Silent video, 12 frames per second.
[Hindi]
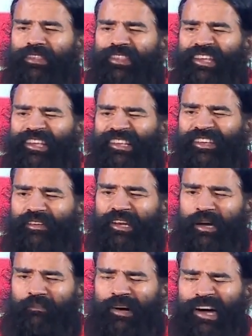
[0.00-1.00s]
पत्ती
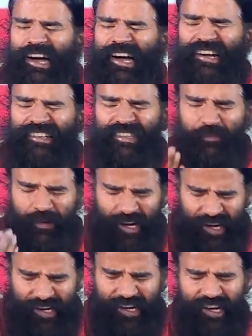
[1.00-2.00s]
नमक सब
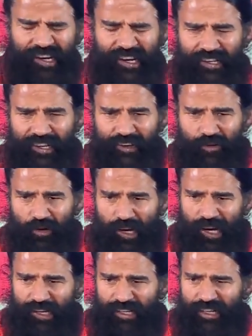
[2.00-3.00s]
खा खा करके
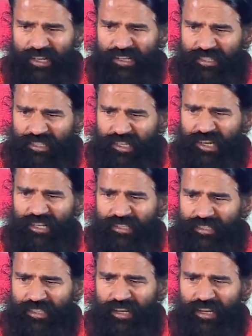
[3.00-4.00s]
कोलाइटिस
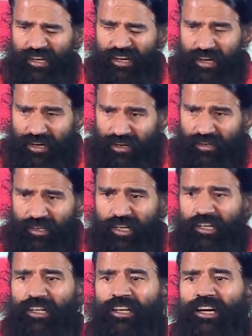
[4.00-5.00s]
कैंसर
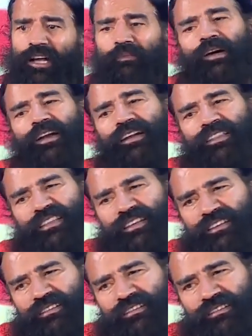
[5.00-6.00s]
किडनी खराब कर लेते
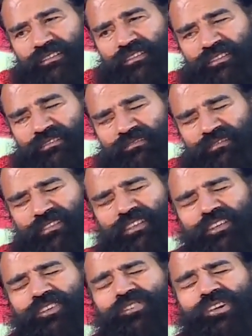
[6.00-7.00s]

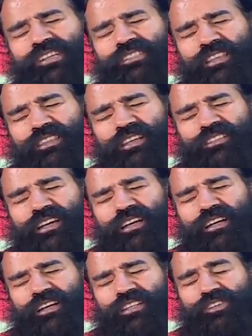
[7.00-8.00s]
क्यों ऐसा अत्याचार
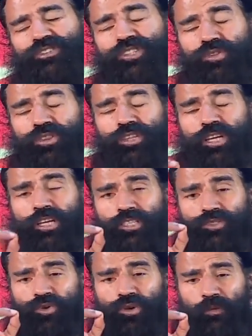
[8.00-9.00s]
करते हो शुद्धि
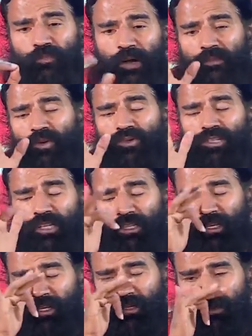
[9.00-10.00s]
चूर्ण परम औषधि
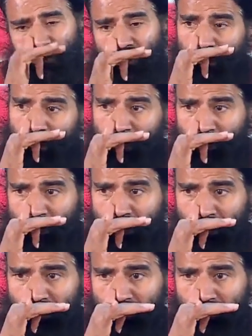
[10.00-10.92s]
है शुद्धि चूर्ण